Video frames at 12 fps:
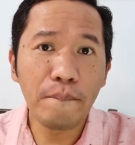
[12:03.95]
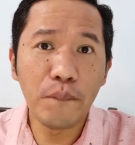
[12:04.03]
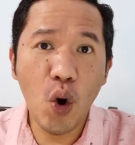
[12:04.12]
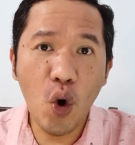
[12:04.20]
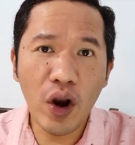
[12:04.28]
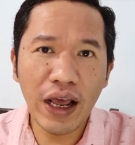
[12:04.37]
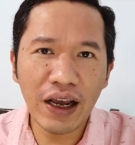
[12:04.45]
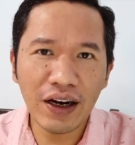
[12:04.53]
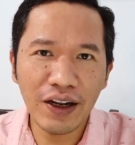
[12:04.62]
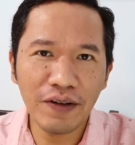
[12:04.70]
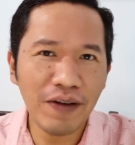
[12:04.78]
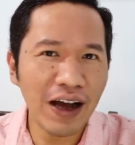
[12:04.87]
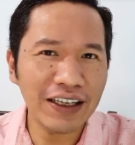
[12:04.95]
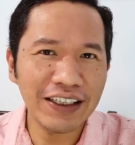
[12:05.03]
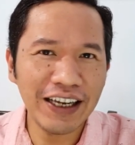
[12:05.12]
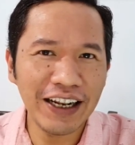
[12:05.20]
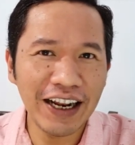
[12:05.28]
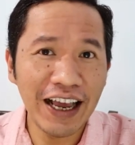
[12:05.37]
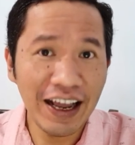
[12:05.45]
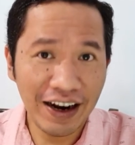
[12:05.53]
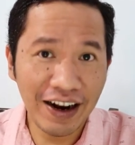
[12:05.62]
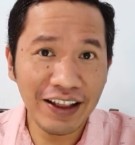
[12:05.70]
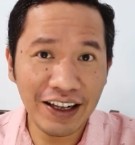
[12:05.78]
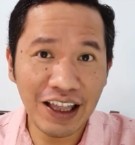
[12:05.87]
boleh divaksin
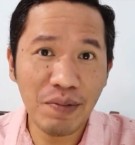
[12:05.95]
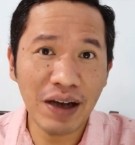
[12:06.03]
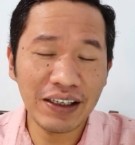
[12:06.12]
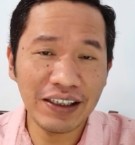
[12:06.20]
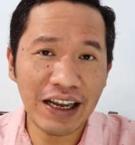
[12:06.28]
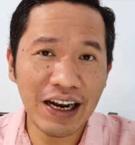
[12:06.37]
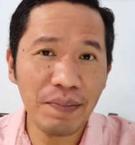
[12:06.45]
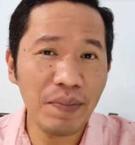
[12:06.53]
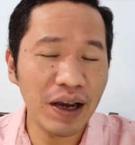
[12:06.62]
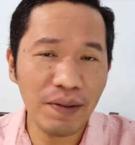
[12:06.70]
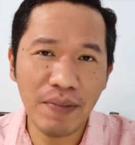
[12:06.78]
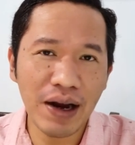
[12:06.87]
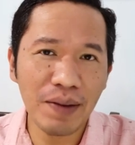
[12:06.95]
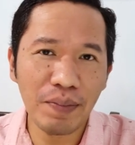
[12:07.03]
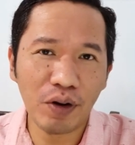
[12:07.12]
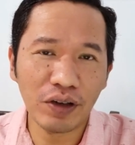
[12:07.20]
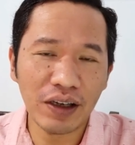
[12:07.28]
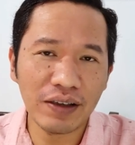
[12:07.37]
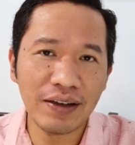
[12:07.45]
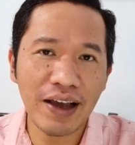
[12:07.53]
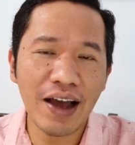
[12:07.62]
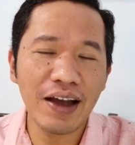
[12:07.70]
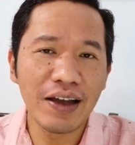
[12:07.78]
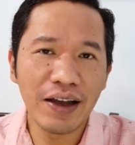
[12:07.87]
Nanti kita bahas di sana bagaimana
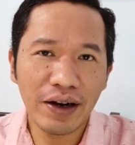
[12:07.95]
prosesnya